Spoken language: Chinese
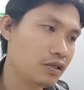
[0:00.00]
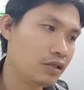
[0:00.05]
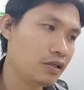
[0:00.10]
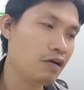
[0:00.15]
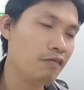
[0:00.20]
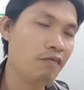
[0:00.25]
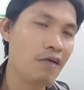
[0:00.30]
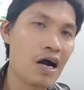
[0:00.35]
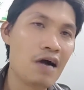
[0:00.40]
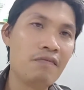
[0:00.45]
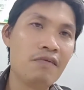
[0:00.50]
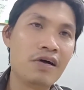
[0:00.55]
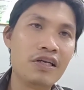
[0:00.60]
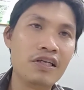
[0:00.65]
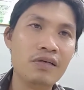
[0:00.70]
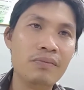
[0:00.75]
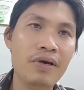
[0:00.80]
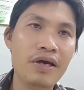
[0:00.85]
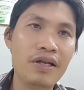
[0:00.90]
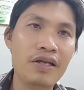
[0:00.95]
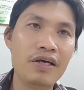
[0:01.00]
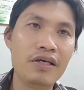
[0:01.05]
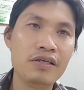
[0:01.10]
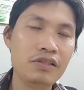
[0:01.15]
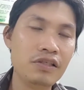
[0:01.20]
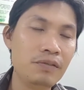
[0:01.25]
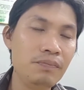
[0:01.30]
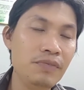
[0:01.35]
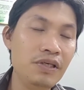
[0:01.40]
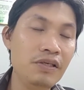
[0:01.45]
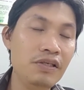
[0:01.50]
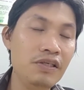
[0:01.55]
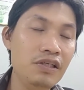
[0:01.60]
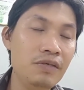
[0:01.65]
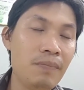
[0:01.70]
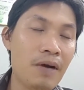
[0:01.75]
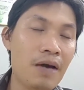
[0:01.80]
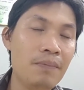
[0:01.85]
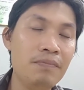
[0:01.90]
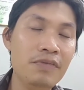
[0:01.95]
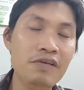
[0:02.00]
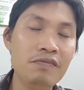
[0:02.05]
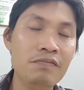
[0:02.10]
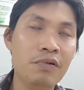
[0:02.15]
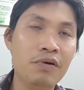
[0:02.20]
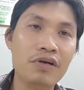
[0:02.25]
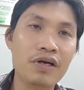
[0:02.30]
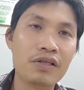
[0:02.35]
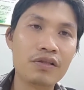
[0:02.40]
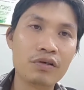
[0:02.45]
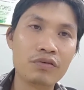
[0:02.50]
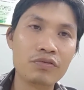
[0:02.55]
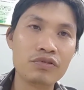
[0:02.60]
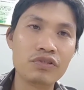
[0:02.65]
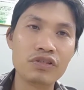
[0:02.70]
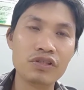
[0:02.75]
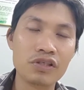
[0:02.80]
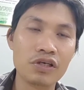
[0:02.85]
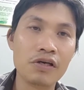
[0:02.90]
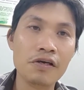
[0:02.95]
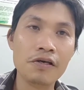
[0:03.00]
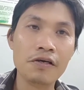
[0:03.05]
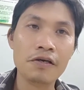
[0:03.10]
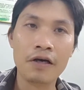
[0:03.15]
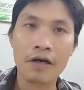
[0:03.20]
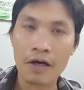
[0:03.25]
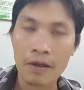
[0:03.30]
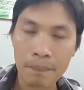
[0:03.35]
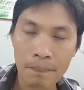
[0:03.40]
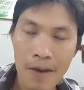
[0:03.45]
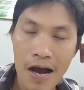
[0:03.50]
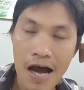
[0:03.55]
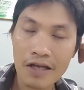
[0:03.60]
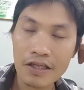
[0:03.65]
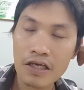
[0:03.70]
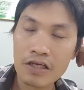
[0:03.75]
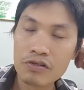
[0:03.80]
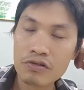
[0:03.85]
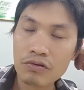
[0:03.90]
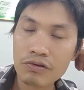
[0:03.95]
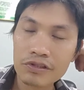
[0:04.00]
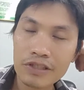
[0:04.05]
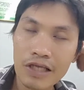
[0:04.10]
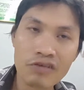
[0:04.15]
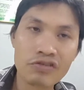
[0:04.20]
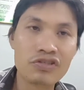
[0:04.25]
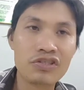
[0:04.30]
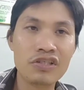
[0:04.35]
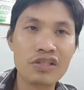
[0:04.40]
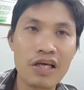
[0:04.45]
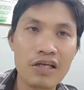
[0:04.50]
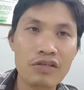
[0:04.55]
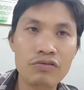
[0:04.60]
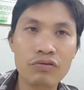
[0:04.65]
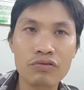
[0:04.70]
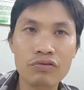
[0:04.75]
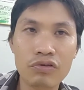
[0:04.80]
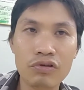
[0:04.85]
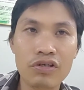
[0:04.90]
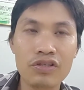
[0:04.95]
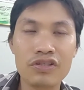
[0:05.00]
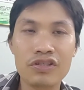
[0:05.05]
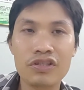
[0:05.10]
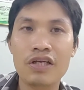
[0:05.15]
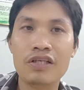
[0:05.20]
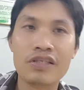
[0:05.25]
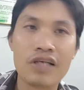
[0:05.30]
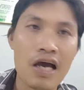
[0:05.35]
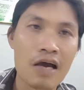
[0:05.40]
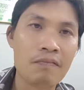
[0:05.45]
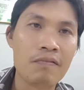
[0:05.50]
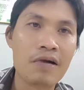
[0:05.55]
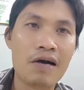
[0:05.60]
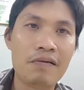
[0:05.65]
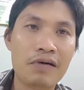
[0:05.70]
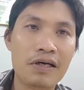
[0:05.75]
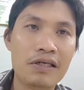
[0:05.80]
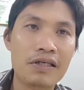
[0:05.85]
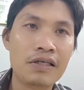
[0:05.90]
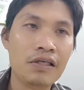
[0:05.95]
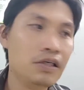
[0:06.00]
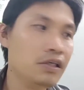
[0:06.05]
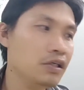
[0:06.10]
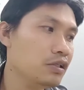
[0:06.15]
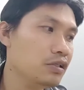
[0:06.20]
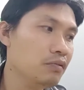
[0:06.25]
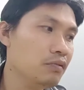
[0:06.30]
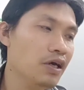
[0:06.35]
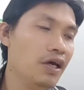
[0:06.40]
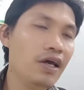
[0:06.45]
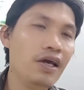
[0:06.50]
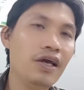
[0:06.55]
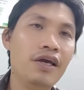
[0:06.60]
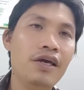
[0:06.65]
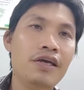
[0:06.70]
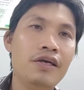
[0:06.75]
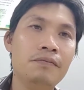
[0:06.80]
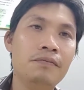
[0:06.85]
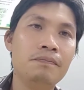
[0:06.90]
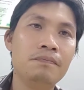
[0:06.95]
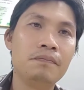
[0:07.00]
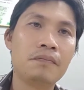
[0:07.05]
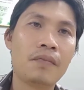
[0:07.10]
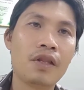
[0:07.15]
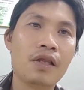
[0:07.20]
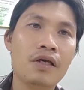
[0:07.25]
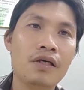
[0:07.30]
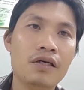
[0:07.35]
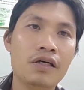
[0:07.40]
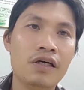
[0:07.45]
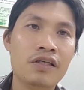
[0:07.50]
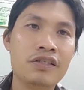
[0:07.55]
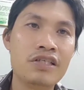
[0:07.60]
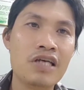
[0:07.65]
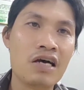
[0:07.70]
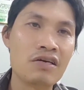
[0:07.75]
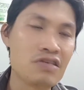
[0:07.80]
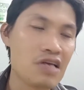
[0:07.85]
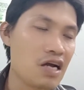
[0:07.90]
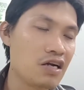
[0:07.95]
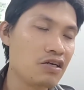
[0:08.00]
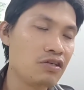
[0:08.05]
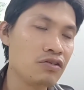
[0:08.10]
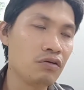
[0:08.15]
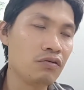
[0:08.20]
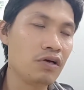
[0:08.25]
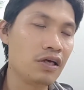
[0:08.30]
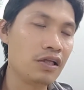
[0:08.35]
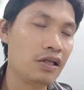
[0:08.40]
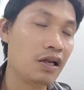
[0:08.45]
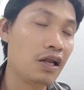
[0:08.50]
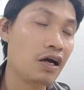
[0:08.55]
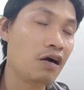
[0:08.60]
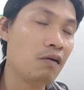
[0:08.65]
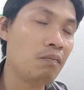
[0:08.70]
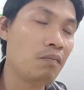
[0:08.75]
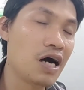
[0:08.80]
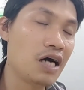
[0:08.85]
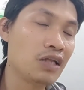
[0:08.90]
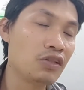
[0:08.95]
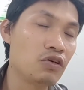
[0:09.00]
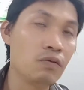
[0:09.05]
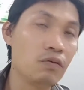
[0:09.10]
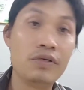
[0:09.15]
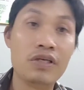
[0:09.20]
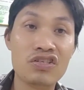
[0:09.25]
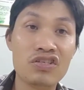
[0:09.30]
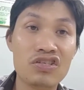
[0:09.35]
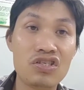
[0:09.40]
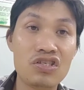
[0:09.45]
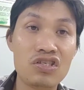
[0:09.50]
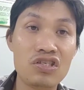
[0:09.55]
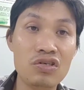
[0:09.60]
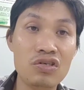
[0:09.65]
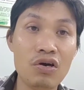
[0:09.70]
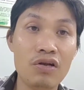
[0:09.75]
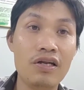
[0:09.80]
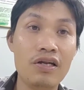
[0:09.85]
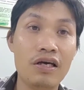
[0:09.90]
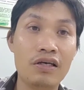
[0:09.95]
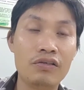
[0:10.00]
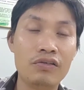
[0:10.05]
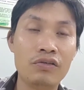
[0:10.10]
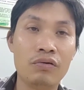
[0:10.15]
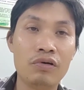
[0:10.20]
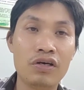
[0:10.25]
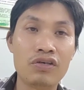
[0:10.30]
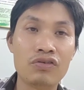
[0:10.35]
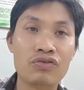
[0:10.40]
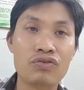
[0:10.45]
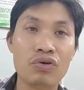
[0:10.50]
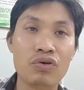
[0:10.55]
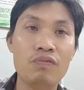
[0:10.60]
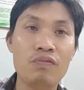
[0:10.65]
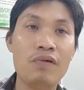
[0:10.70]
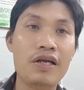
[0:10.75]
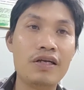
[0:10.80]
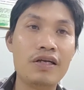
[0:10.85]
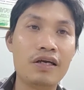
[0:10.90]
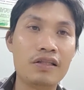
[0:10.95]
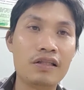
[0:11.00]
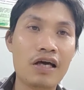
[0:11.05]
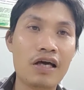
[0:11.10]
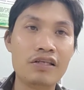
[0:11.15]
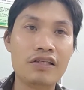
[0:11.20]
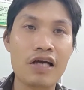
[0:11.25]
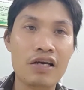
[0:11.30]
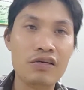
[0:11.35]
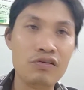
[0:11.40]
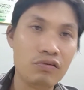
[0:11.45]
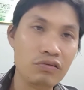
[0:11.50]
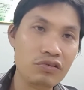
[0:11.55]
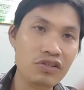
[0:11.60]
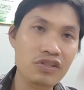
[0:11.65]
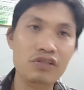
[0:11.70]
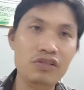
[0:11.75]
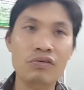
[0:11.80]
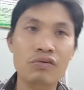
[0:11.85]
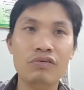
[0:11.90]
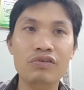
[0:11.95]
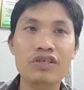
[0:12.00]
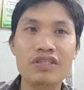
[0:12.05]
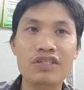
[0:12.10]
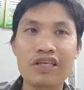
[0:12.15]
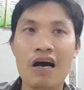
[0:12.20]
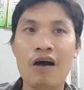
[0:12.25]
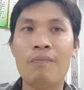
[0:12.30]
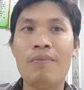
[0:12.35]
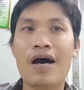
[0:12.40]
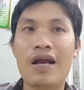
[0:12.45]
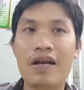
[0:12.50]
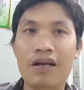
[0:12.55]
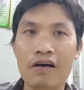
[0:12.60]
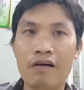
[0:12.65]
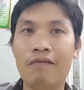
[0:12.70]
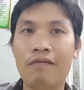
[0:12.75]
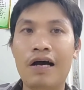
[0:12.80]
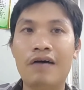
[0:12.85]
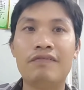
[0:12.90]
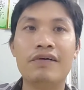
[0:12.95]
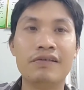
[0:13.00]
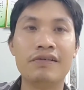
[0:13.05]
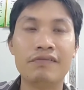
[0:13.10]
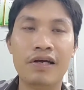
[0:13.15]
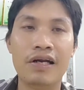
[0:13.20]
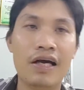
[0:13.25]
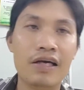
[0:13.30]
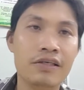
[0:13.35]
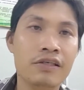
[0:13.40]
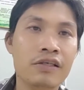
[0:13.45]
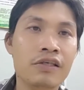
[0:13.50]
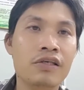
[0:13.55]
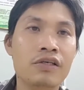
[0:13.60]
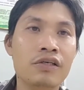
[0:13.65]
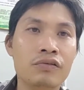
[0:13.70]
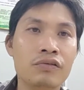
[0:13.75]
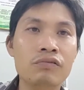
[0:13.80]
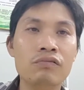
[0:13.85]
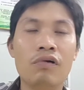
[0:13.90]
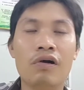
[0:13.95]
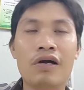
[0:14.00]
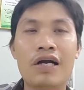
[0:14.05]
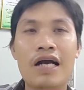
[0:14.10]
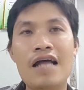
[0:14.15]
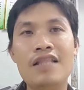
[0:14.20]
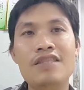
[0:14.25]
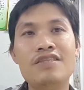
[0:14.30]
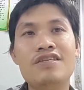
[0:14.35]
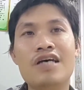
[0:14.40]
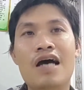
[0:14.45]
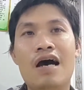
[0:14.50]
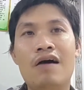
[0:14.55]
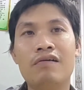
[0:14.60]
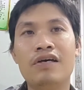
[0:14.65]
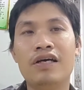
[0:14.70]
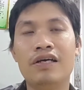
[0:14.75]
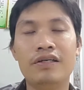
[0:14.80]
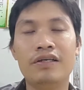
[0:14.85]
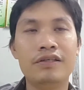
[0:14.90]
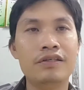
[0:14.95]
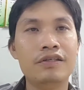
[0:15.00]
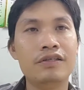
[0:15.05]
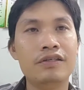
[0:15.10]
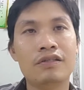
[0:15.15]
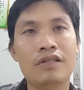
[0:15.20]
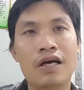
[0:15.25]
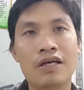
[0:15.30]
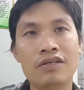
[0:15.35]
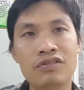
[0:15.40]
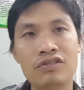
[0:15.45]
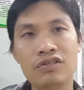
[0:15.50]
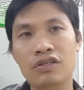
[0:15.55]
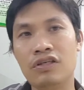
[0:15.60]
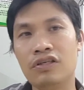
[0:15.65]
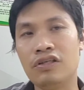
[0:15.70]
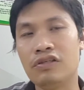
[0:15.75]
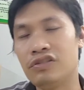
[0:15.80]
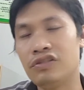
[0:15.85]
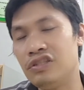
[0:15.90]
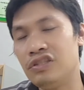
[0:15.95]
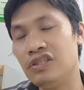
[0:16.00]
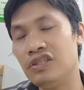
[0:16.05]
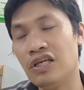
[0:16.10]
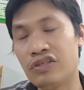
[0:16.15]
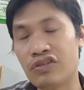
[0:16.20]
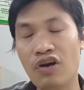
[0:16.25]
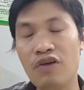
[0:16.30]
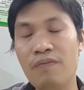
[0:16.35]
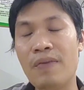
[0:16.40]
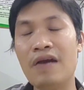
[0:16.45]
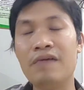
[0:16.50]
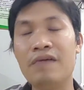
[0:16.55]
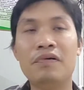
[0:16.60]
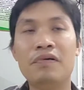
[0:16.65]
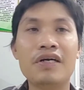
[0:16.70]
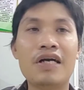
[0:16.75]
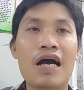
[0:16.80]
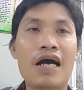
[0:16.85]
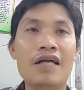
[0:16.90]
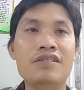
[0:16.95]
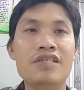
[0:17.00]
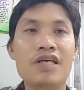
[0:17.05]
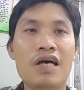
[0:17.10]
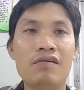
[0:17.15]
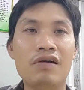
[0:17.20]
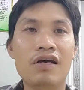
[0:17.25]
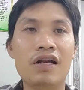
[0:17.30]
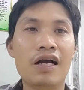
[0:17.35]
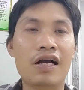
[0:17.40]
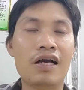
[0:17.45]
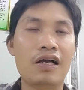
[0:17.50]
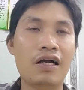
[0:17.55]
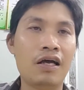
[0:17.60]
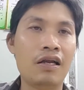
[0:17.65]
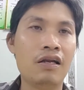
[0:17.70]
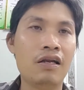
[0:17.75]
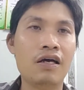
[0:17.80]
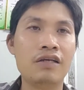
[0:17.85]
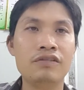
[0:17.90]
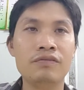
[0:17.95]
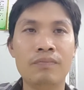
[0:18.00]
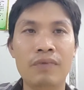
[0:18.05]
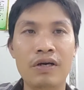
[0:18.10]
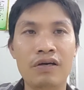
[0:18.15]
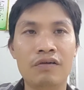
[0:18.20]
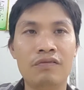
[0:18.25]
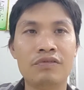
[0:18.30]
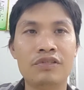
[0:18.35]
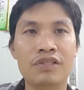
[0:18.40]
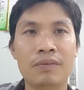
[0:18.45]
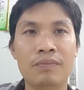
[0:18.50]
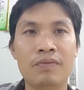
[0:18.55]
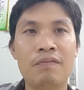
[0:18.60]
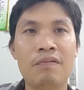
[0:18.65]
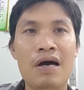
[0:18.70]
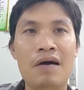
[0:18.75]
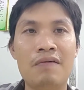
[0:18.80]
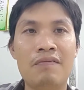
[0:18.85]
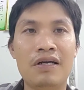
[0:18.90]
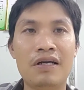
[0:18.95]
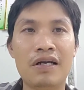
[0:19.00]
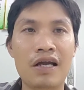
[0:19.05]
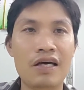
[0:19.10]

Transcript: 那花网里面呢，一蜜一般蜜蜂呢都是啊八点钟到十点钟这段时间采花网，因为啊早上的时候啊，那个花朵比较湿润啊，有那个水温呢，它才容易容易搅拌那个花粉回来。如果干燥呢，它是直接吹北风，干燥了，那它那就没有什么花纹。